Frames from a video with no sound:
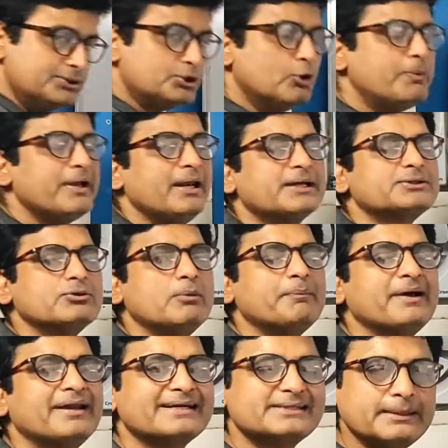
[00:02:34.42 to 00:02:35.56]
जो भी इलेक्ट्रॉन
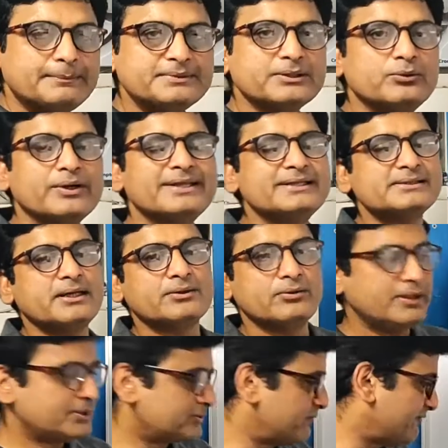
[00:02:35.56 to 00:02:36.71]
पेयर एक्सेप्टर होंगे रिजल्ट आपको
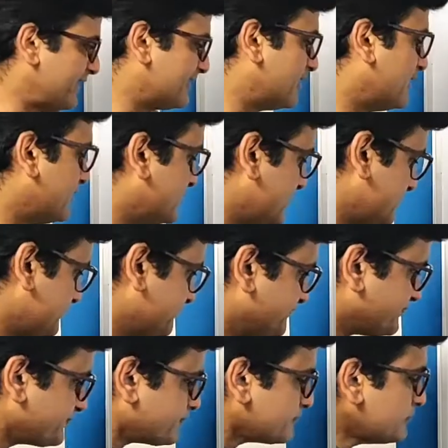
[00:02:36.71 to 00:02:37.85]
इलेक्ट्रोफाइल कहलाते
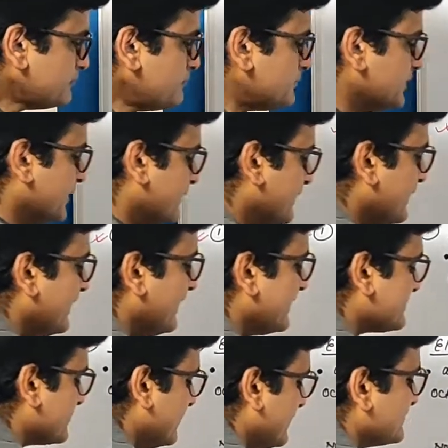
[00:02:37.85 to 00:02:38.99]
हैं
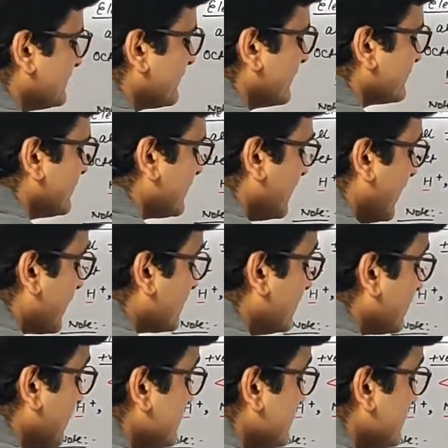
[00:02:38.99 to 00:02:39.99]
नेक्स्ट कंडीशन कहता है कि अगर